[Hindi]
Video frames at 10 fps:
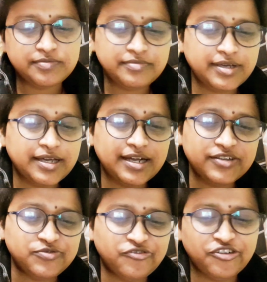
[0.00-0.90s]
मैं
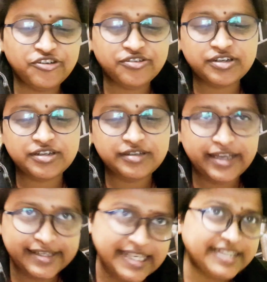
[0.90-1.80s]
आज ब्लॉग
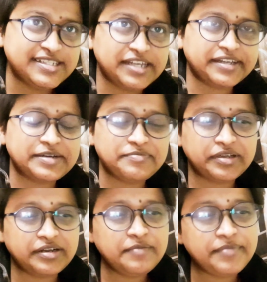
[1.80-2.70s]
ऐसा ही जाएगा
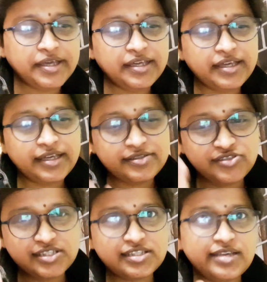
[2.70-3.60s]
मेरा मैं एक
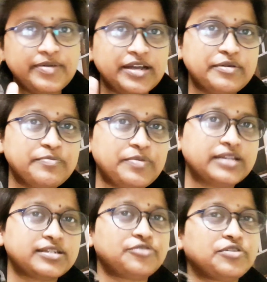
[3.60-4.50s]
चीज़ के बारे में
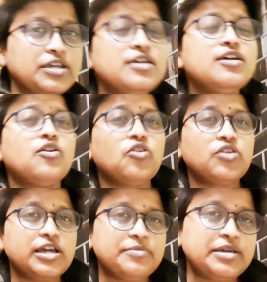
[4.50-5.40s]
बात करूँगी और
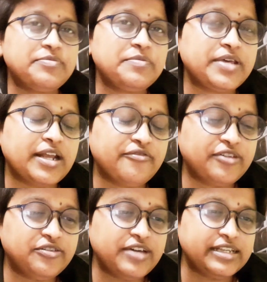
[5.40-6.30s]
कभी कभी मेरा
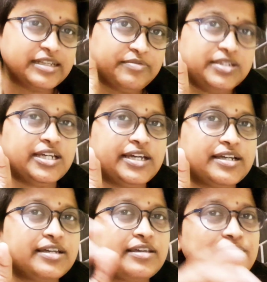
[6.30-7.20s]
वीडियो ऐसा भी
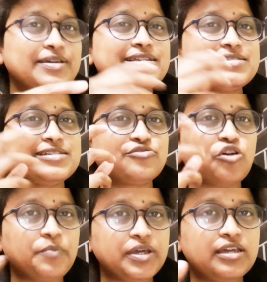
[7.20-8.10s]
जाएगा कि मैं किसी
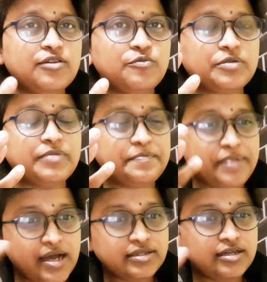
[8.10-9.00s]
टॉपिक के ऊपर मैं
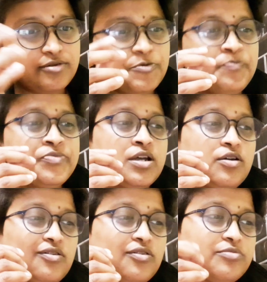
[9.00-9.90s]
बात करूँ
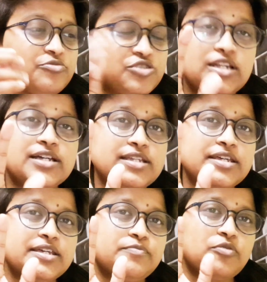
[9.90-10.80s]
और मुझे लगता है
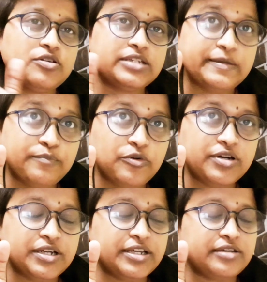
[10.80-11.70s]
ये बहुत
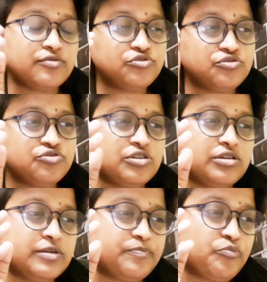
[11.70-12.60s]
इम्पॉर्टेंट है कुछ कुछ
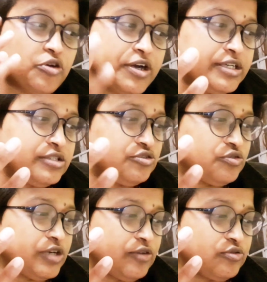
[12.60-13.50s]
पॉइंट जो
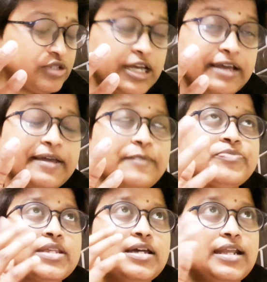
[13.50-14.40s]
होता है
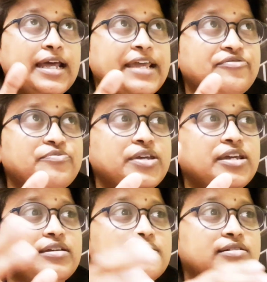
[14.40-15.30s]
लाइफ
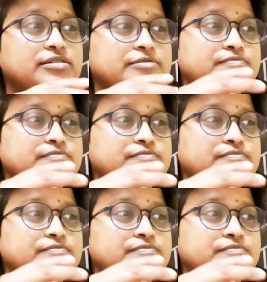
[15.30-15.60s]
में आ,